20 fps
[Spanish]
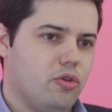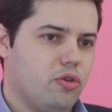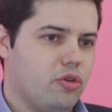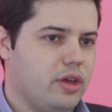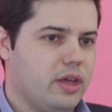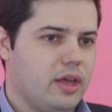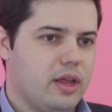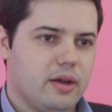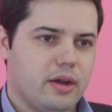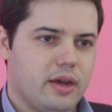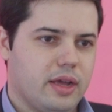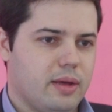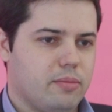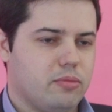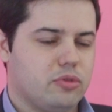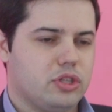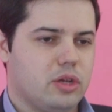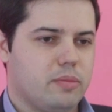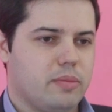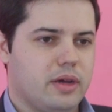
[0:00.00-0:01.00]
o lo que
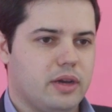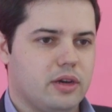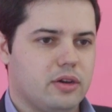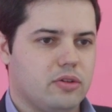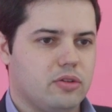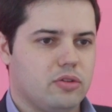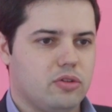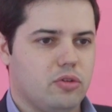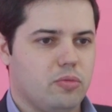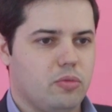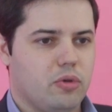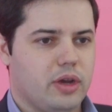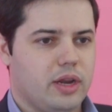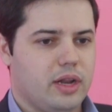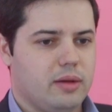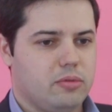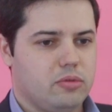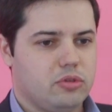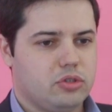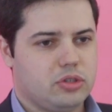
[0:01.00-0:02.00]
queramos llamar como
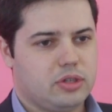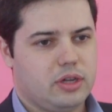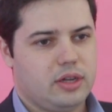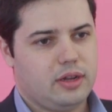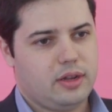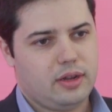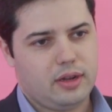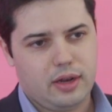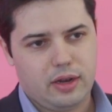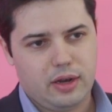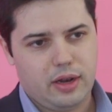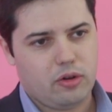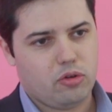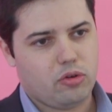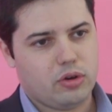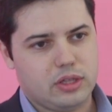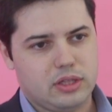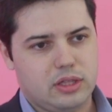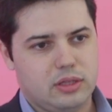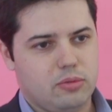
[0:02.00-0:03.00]
queramos, el
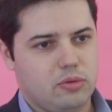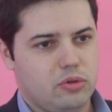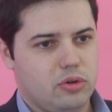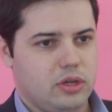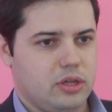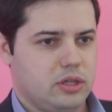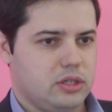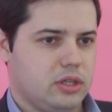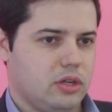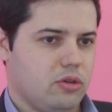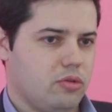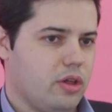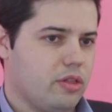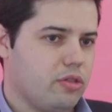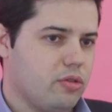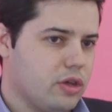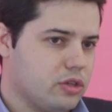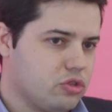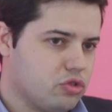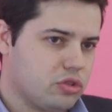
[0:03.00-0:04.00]
objetivo es ser una
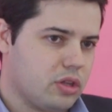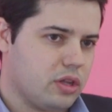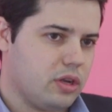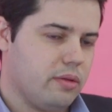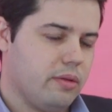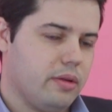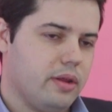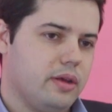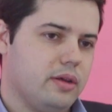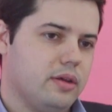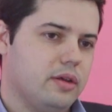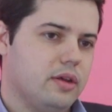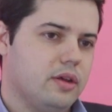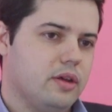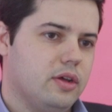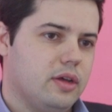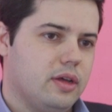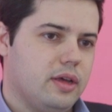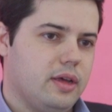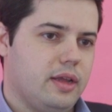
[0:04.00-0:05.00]
ciudad sostenible
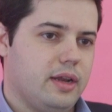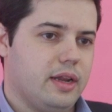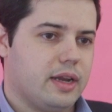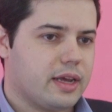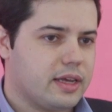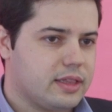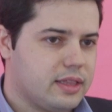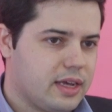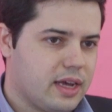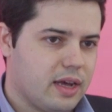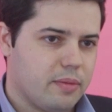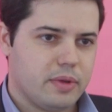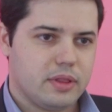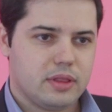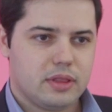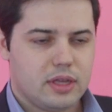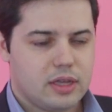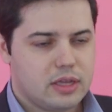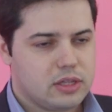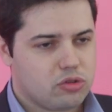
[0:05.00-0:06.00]

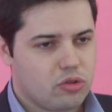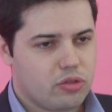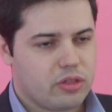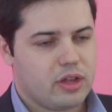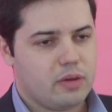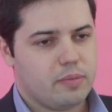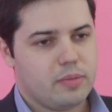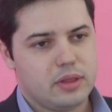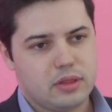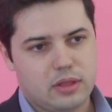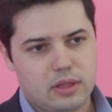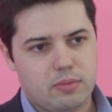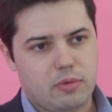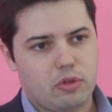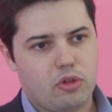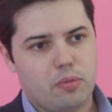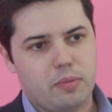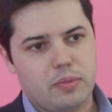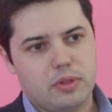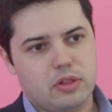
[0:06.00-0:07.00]
energéticamente y socialmente y
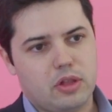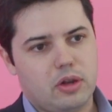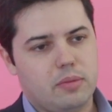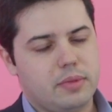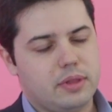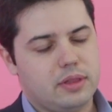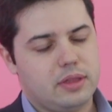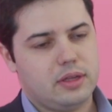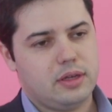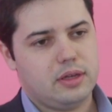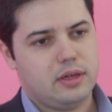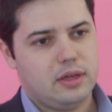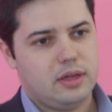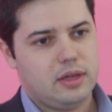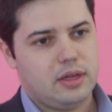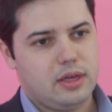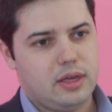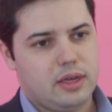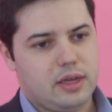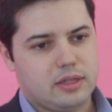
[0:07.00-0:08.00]
medioambientalmente
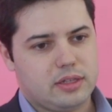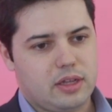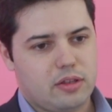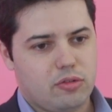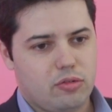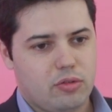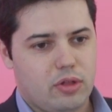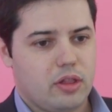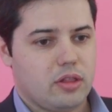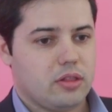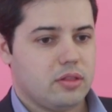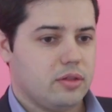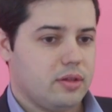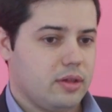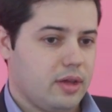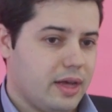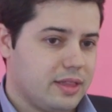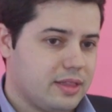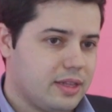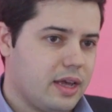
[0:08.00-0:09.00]
y que esa ciudad
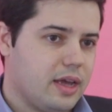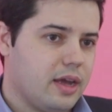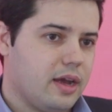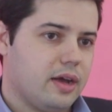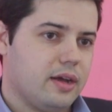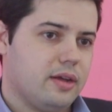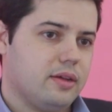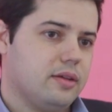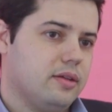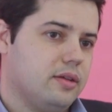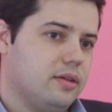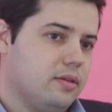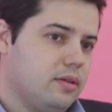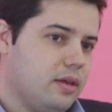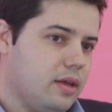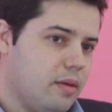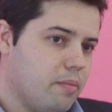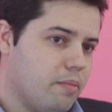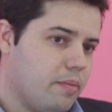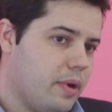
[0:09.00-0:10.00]
atraiga
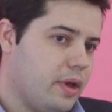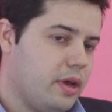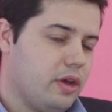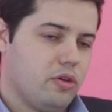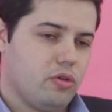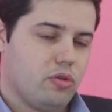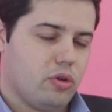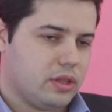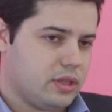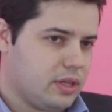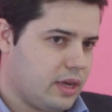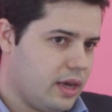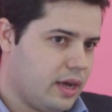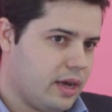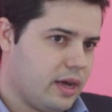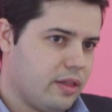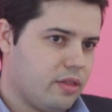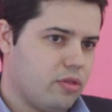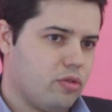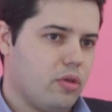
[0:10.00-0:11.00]
empleo,
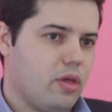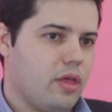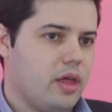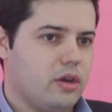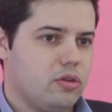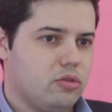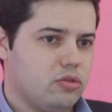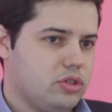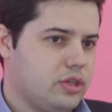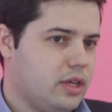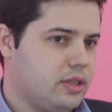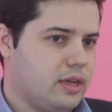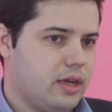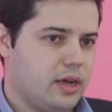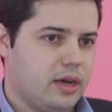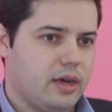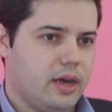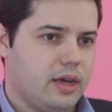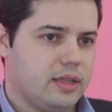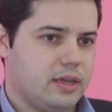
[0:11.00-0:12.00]
atraiga ciudadanos y
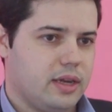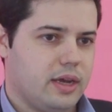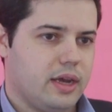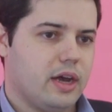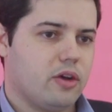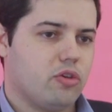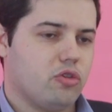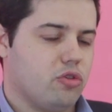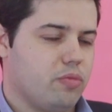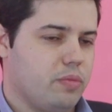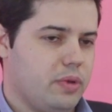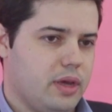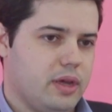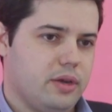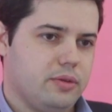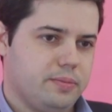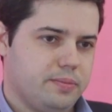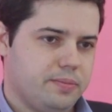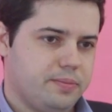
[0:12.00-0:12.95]
atraiga, economía.